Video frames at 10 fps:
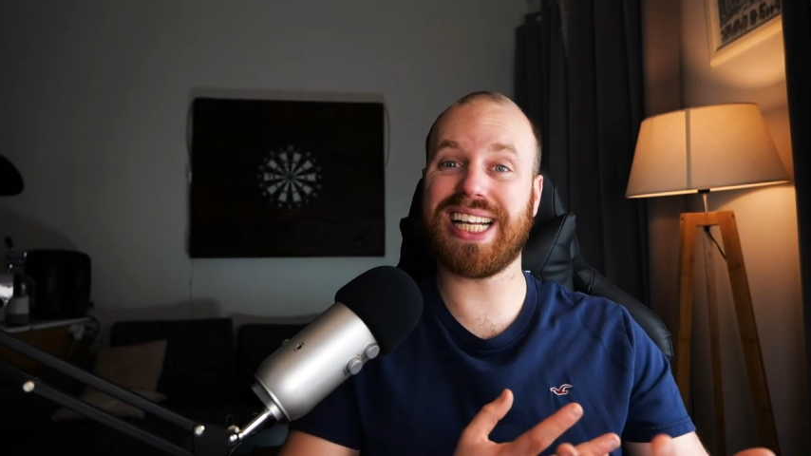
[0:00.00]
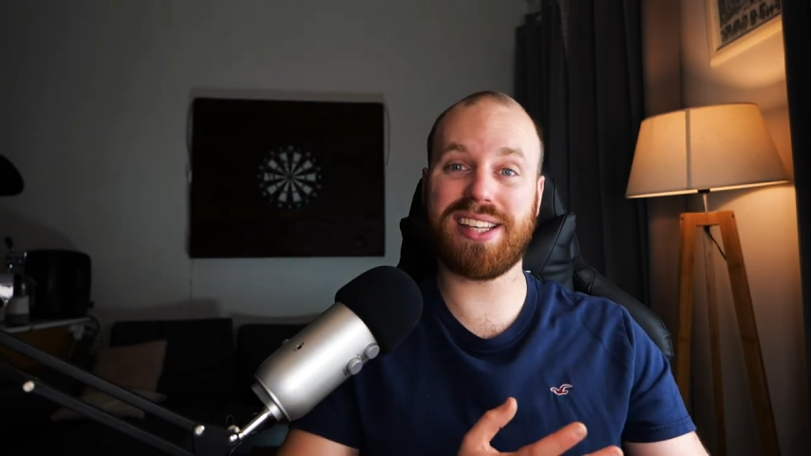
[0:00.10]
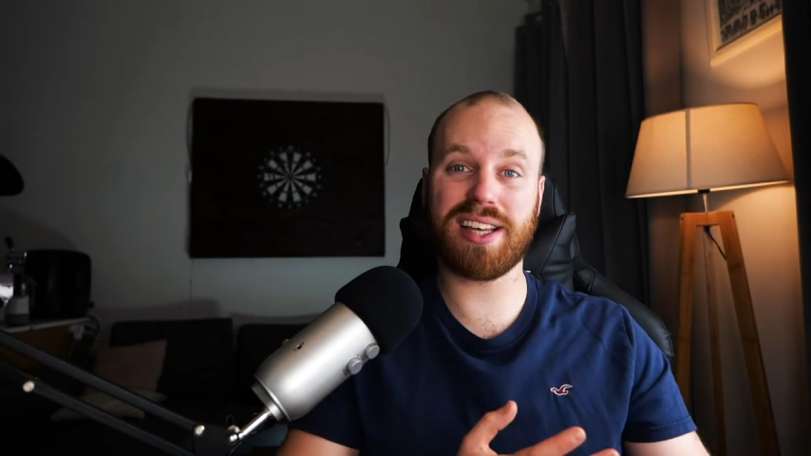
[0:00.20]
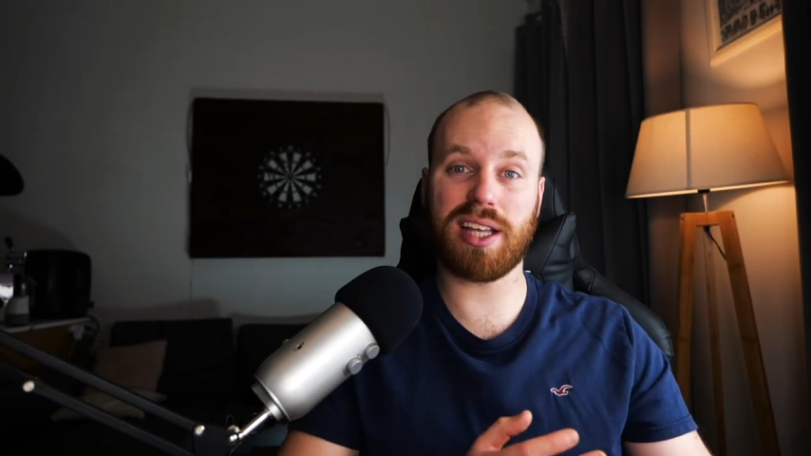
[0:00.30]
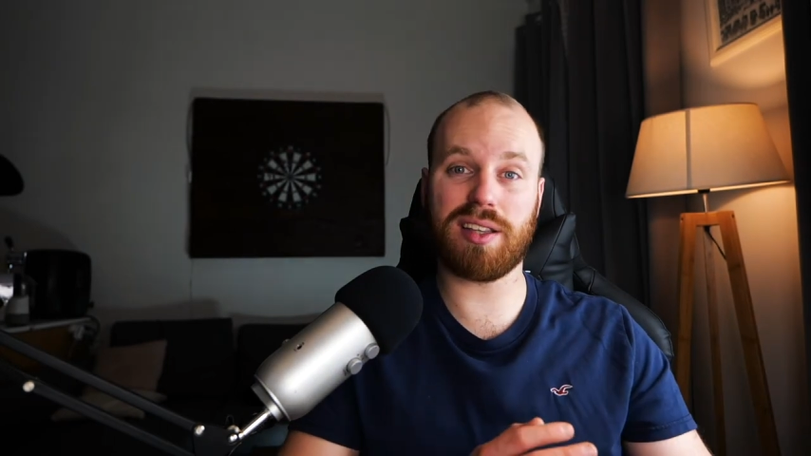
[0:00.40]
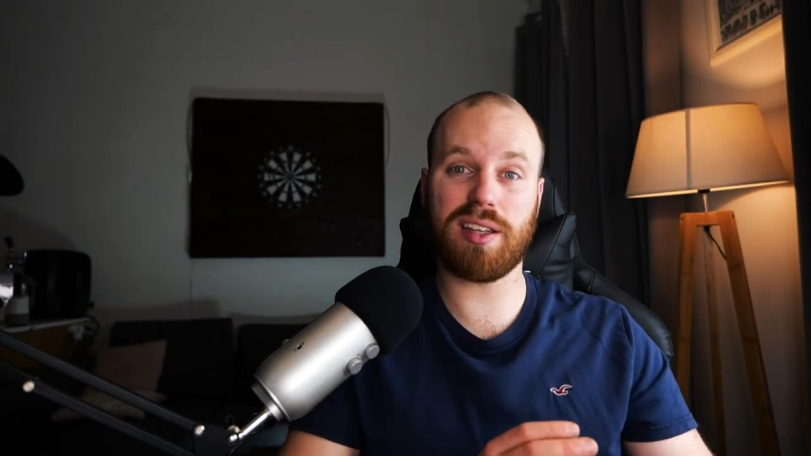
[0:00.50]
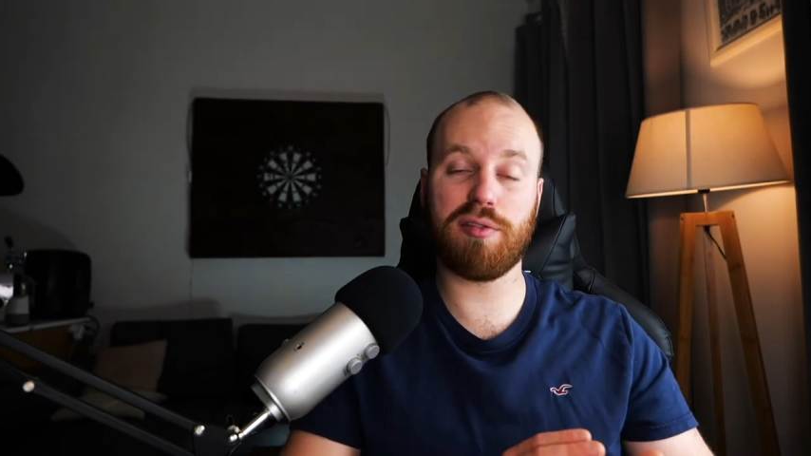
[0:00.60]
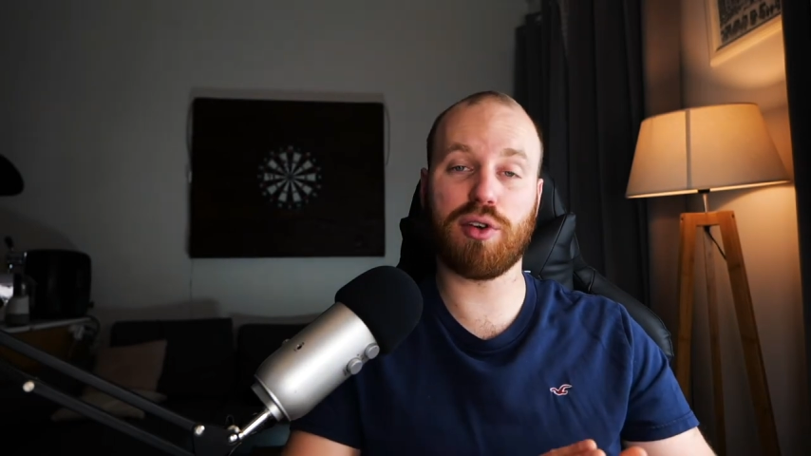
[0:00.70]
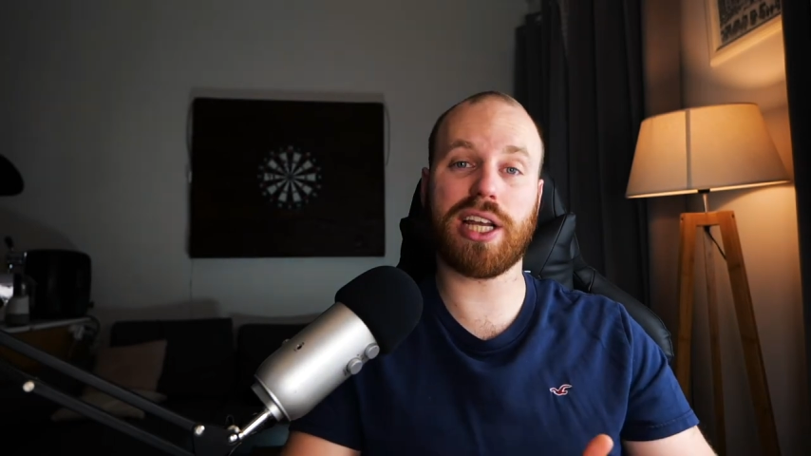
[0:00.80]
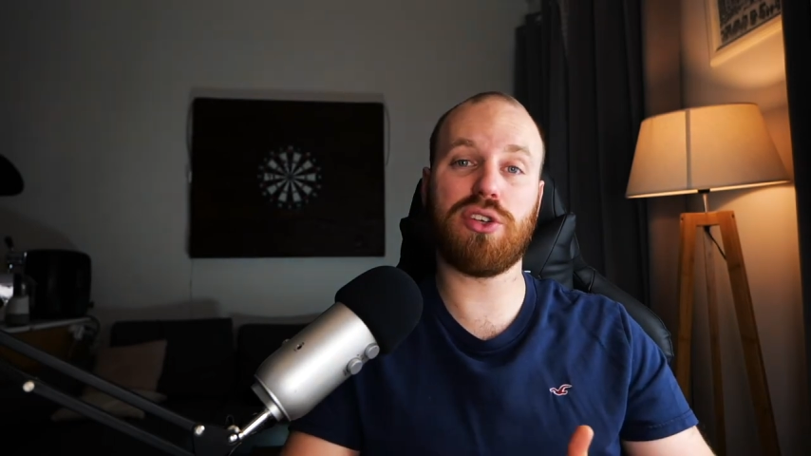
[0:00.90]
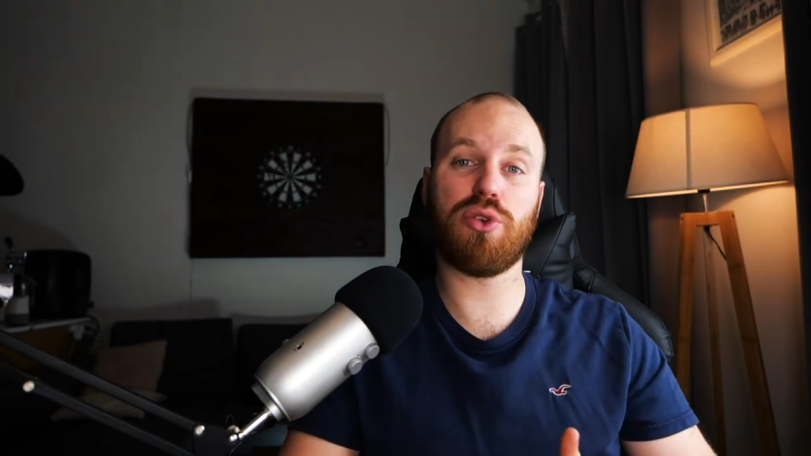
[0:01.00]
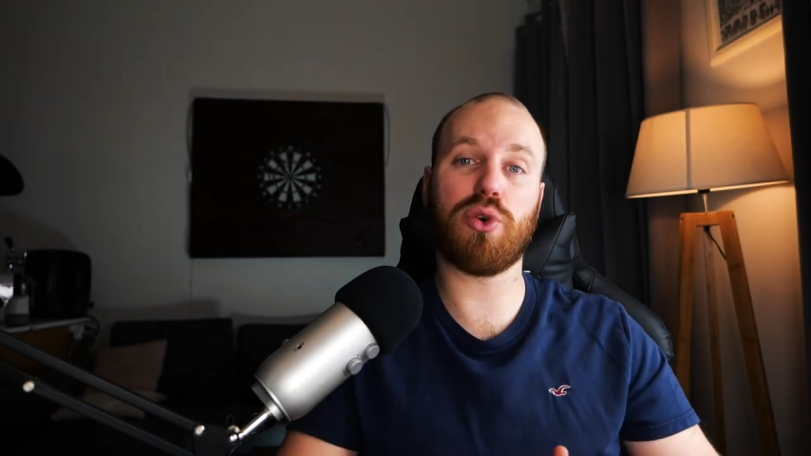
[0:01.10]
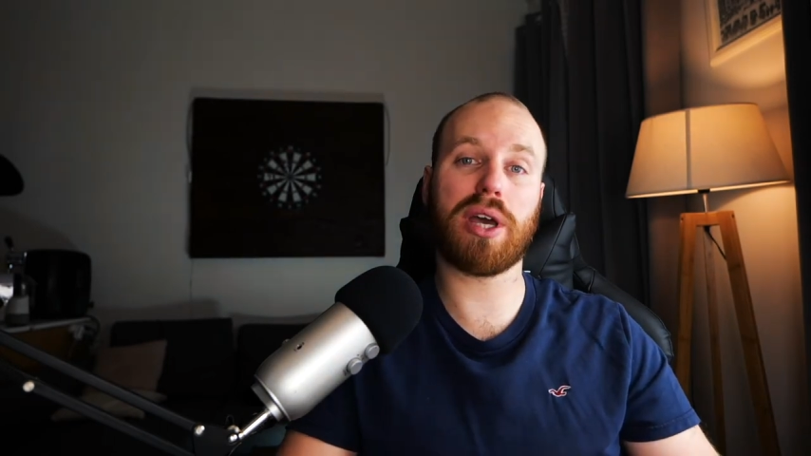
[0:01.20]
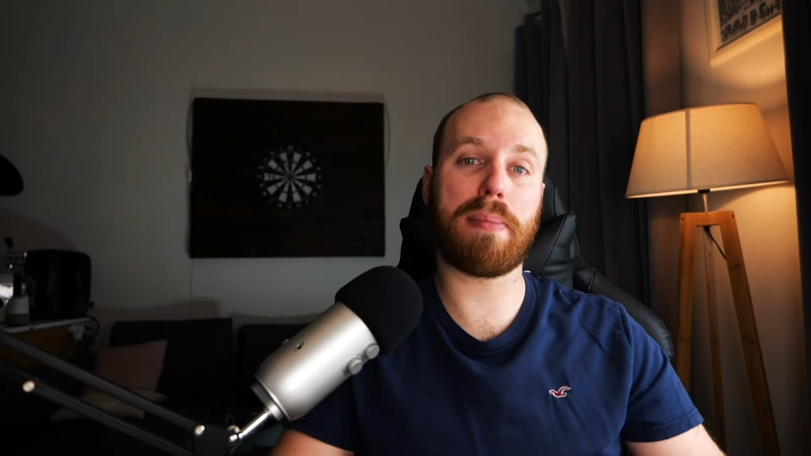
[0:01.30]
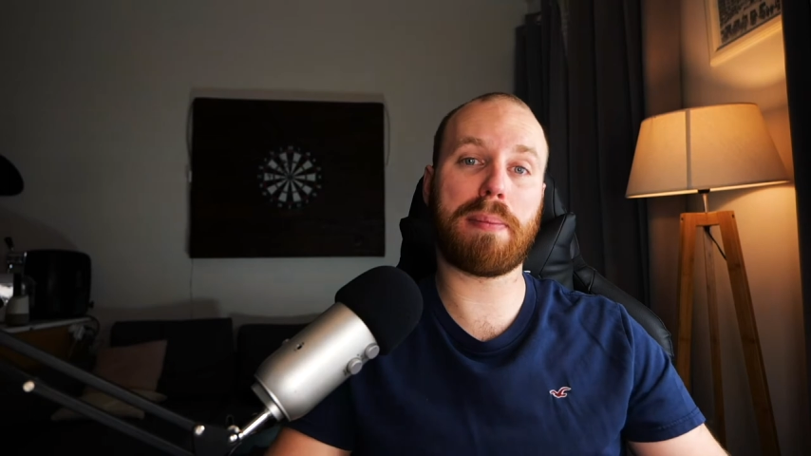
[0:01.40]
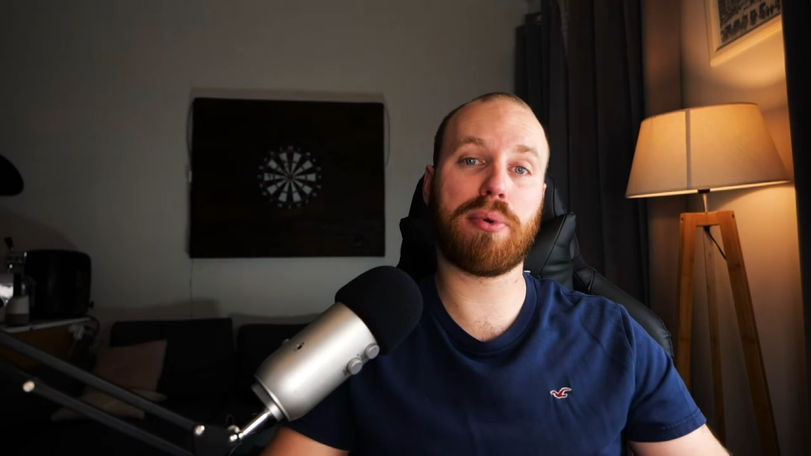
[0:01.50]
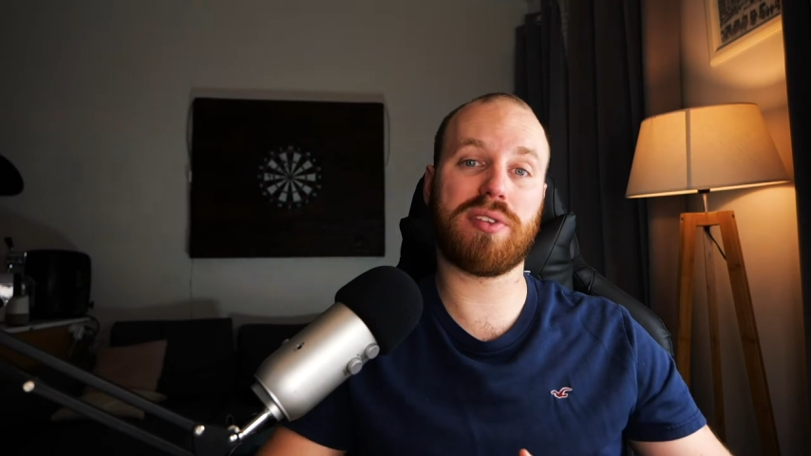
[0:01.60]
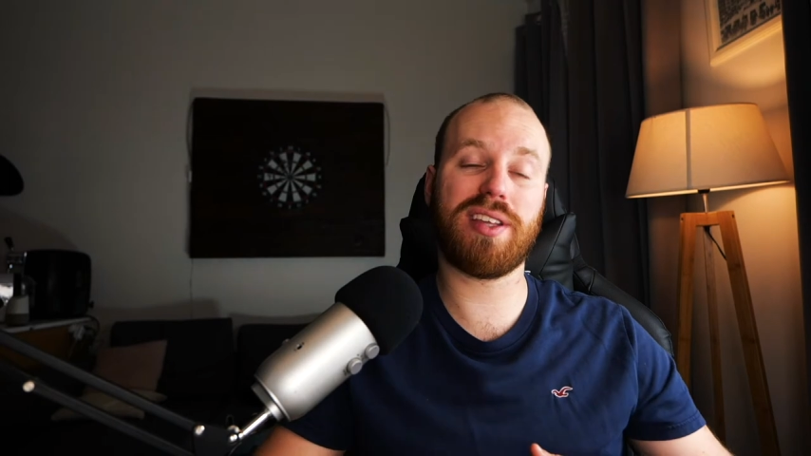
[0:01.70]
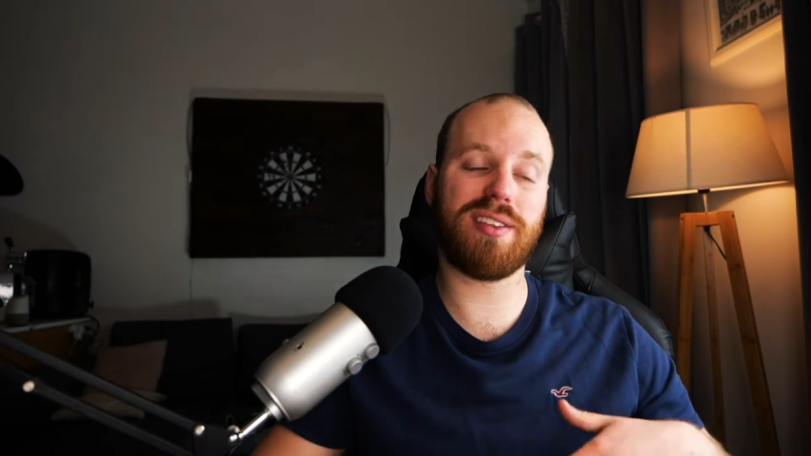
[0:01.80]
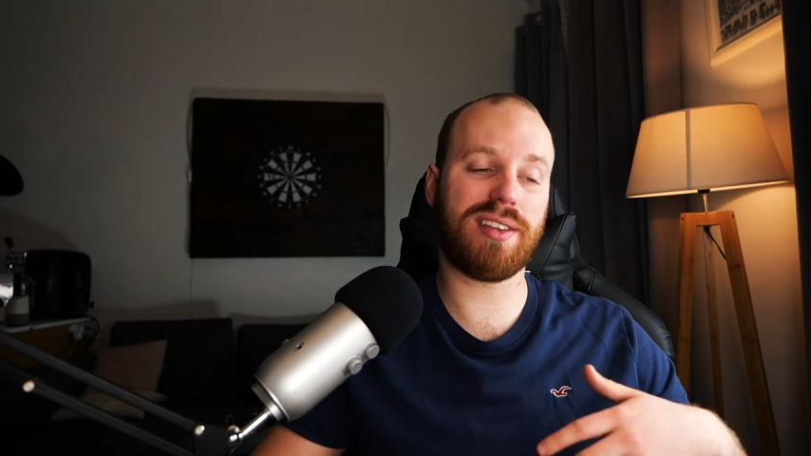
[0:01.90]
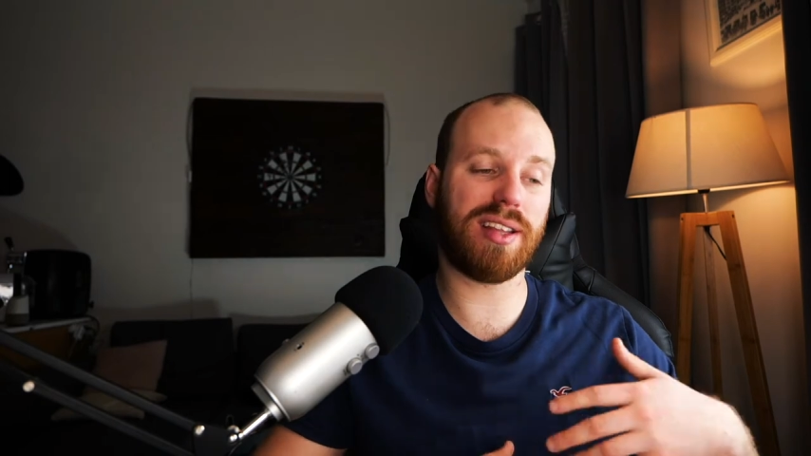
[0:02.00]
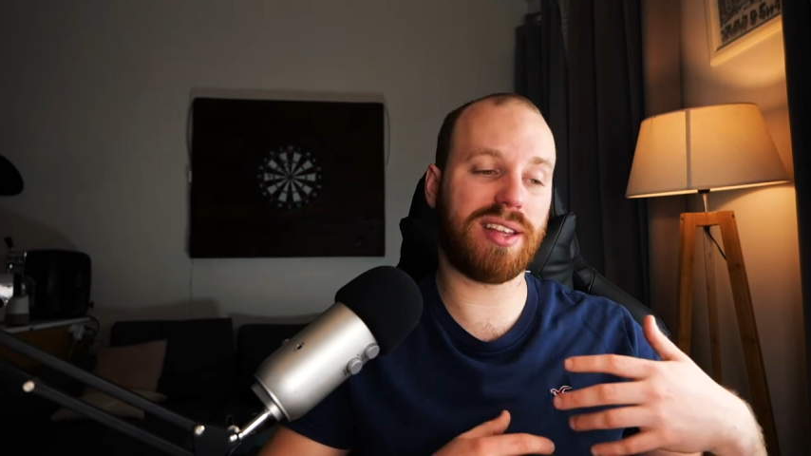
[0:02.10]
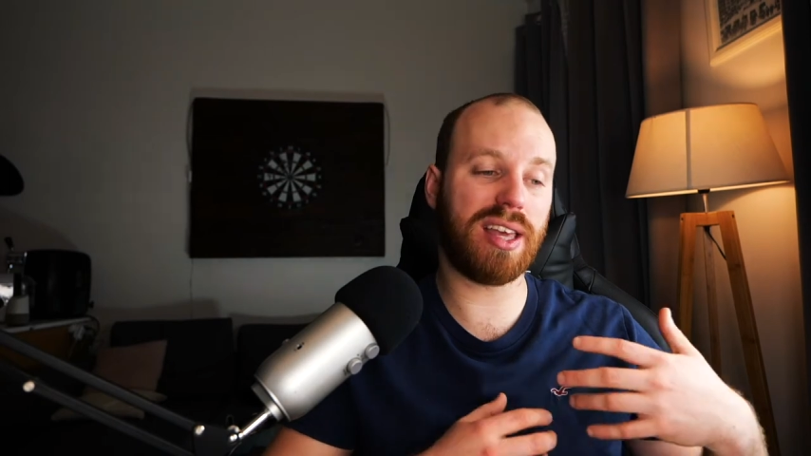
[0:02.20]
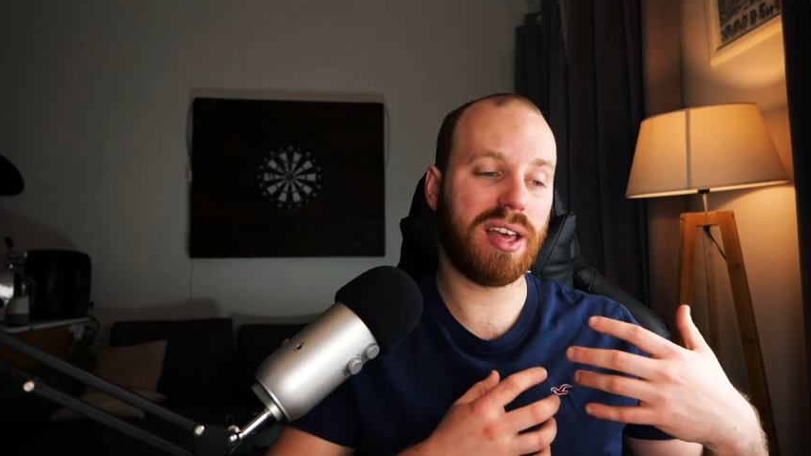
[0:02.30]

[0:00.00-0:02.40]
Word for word: alternatives auxquelles tu n'aurais pas pensé si tu étais